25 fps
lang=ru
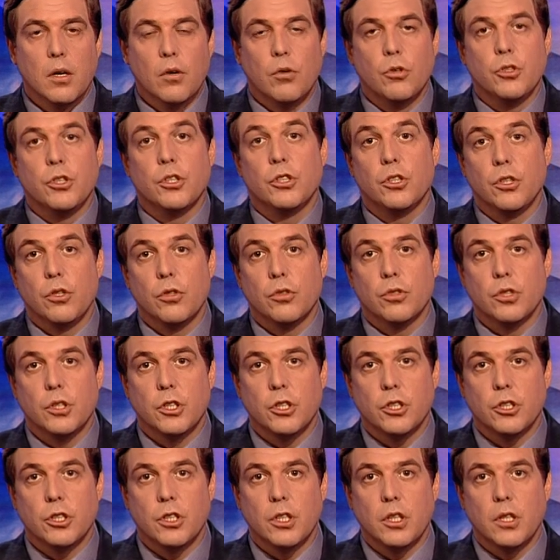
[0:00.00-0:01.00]
очень
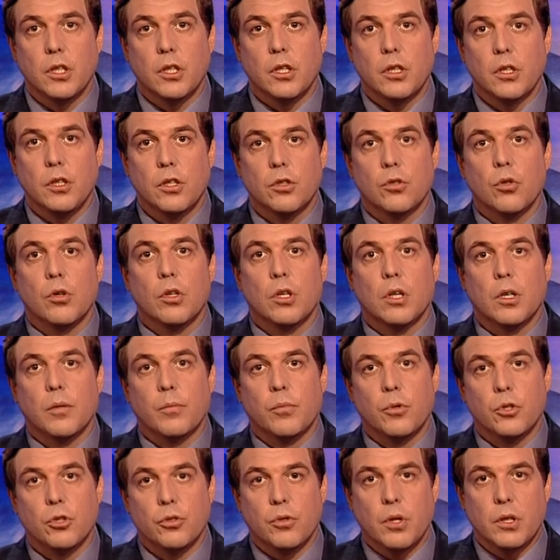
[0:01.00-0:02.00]
серьезные решения не только
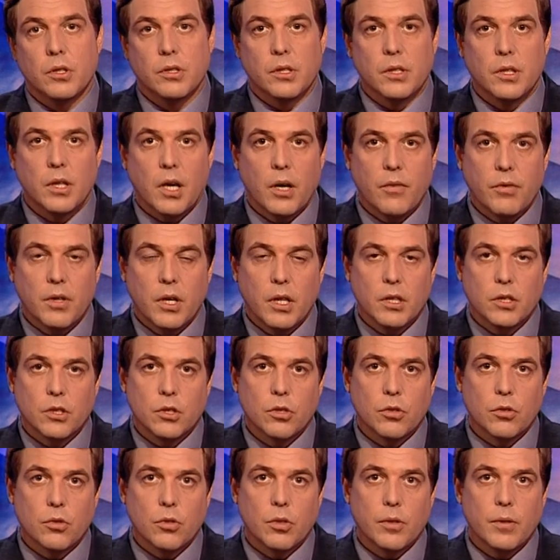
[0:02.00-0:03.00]
по ситуации на
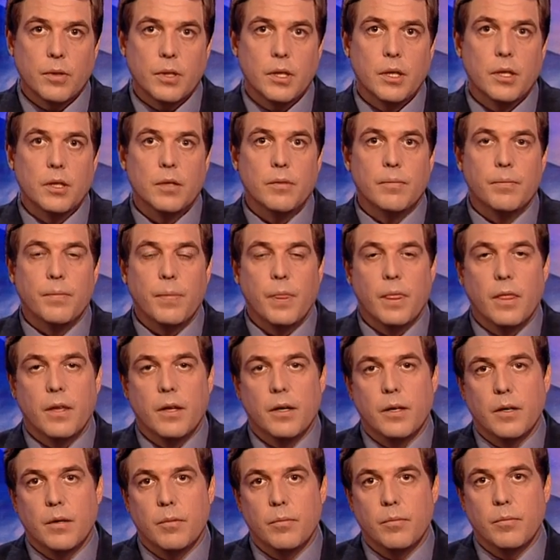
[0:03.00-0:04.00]
Кавказе, но и
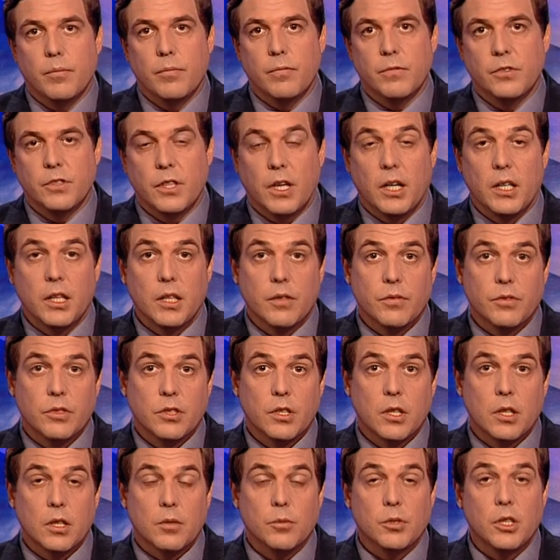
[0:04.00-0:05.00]
э, в стране в
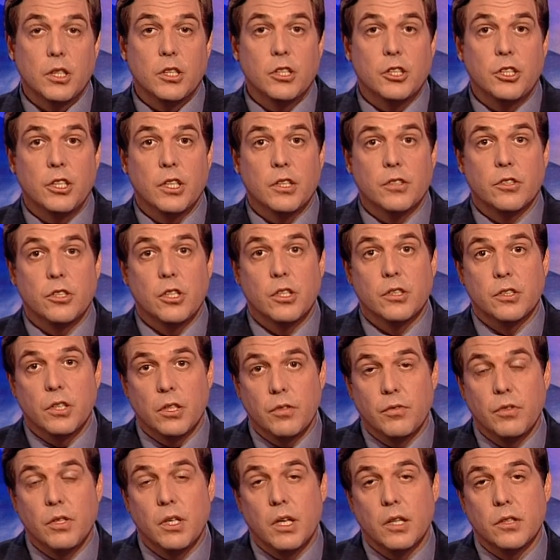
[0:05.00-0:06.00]
целом. Здесь сейчас член
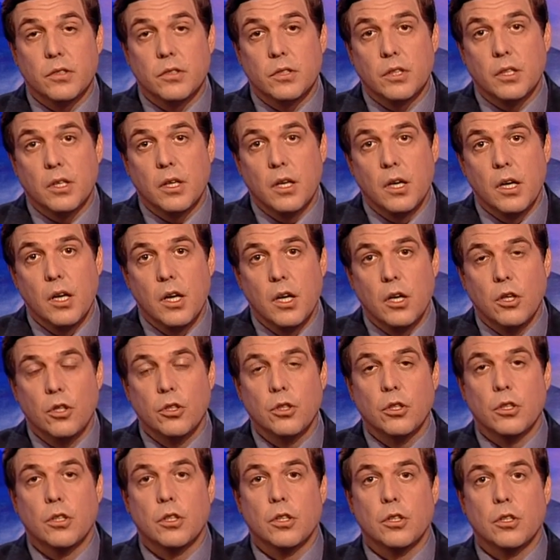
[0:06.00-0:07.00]
Совета Федерации
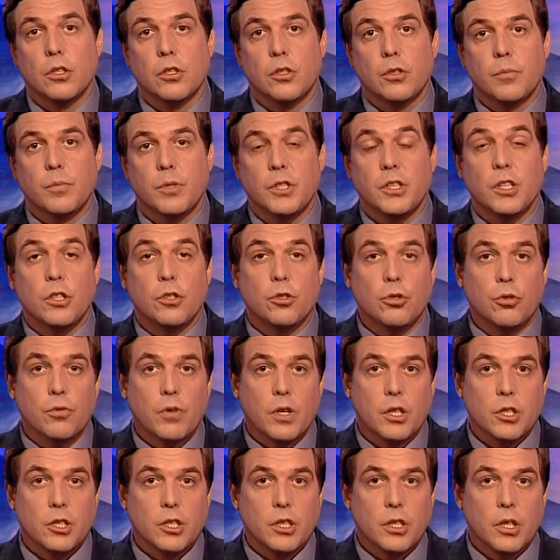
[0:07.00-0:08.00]
Э, президент
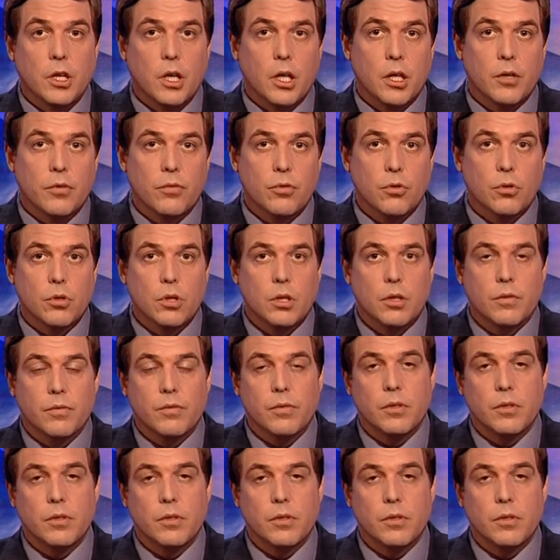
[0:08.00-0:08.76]
Чувашии Николай Федоров